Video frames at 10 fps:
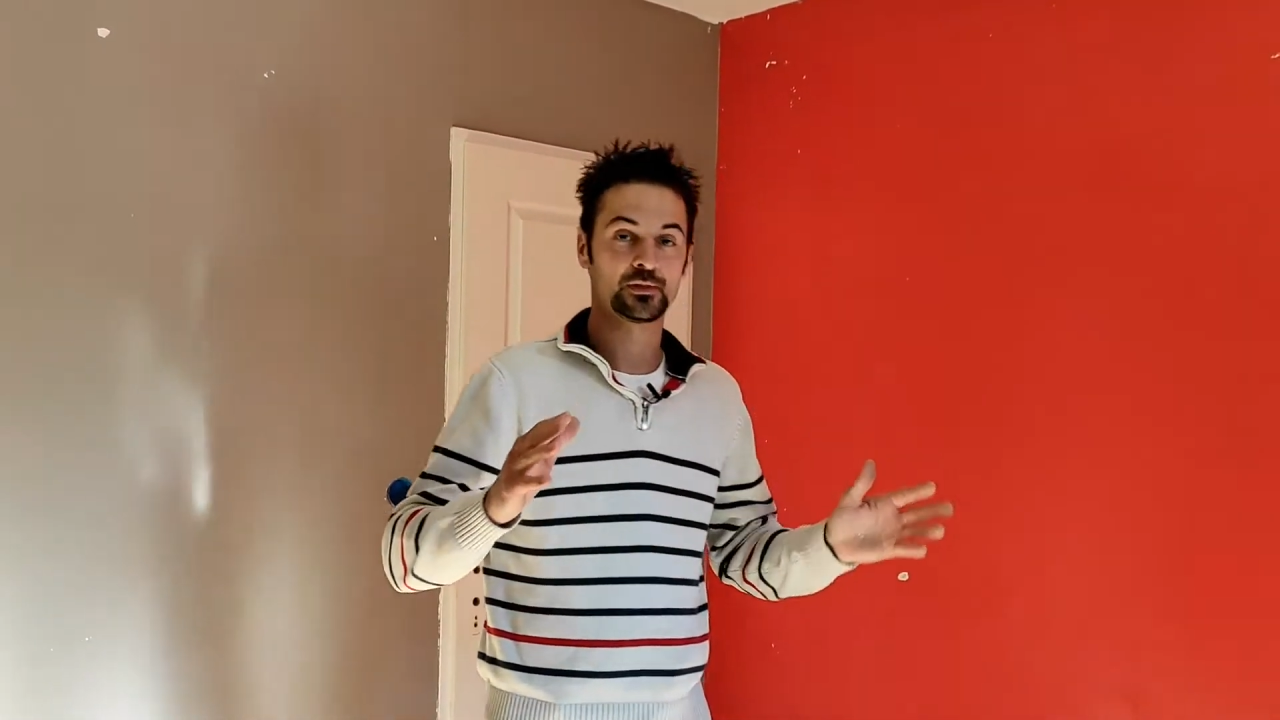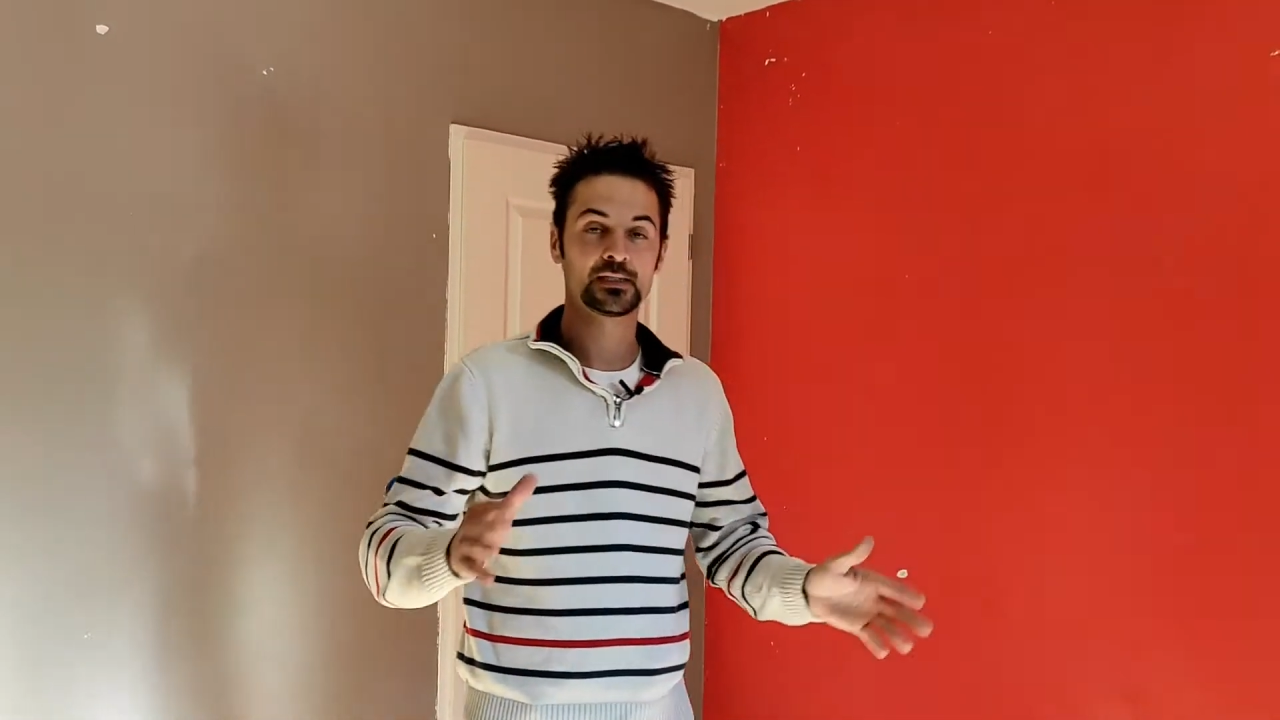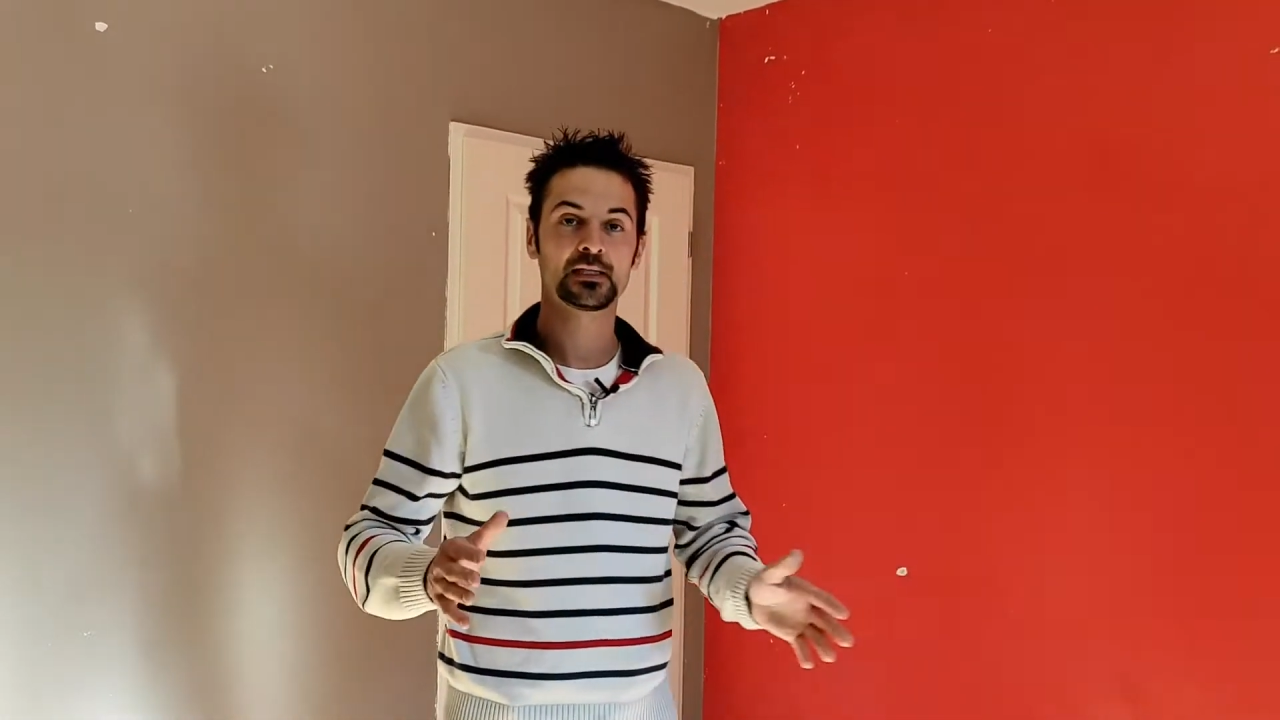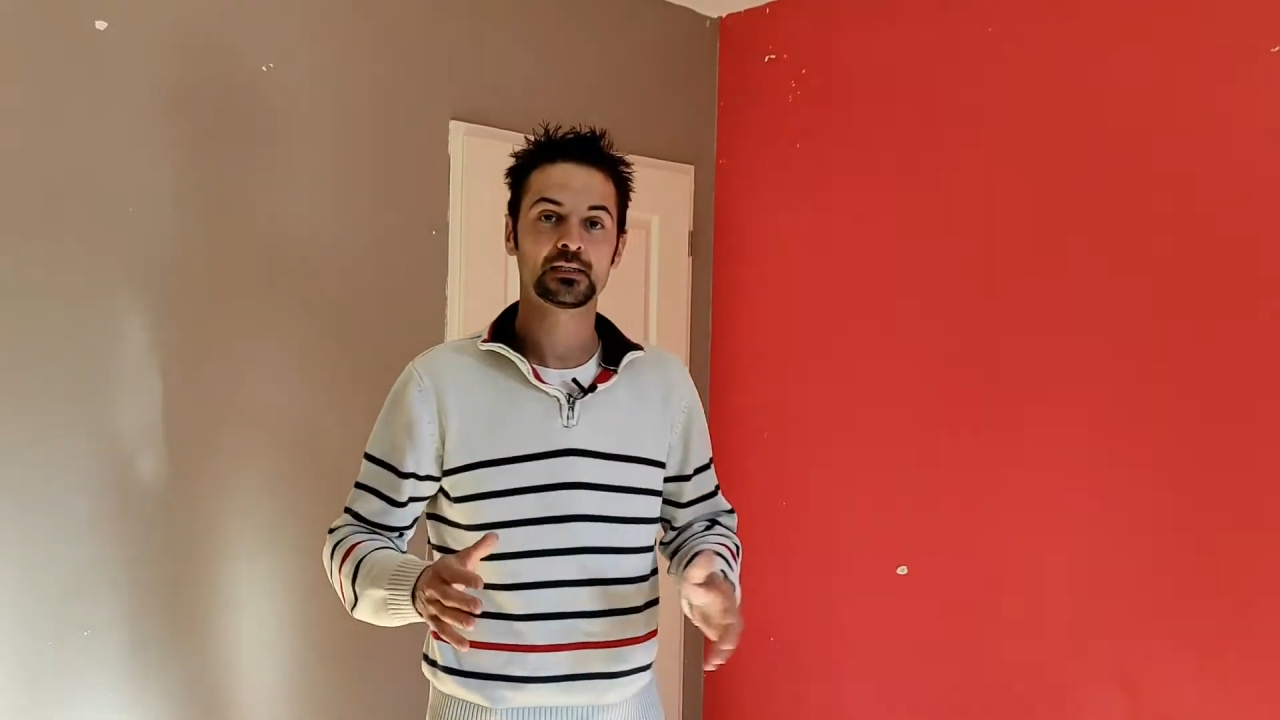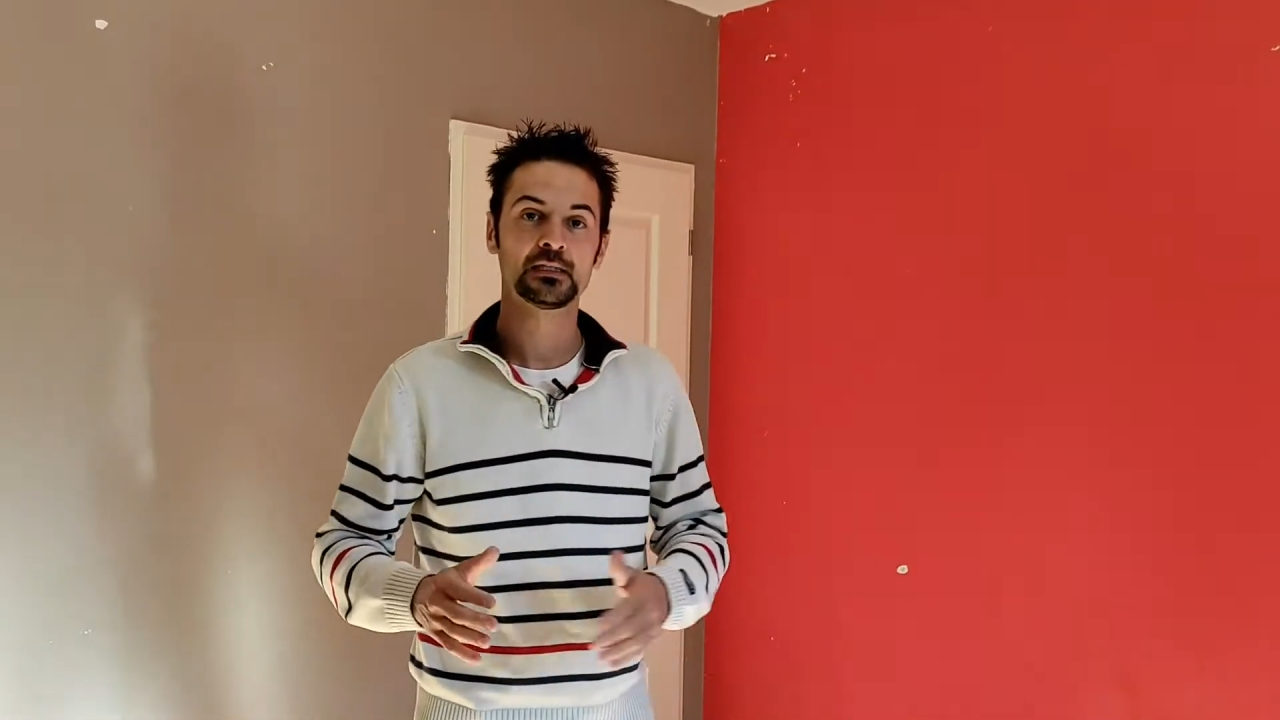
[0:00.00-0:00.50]
on
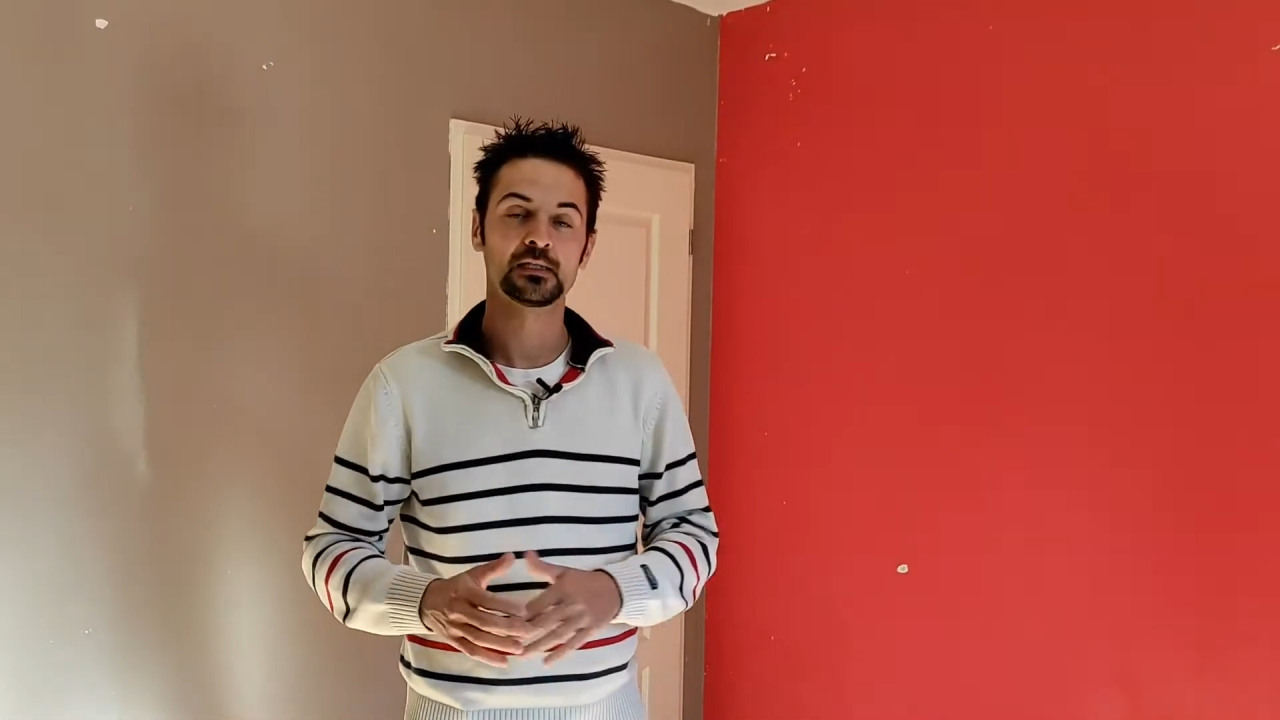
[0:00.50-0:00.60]
attaque des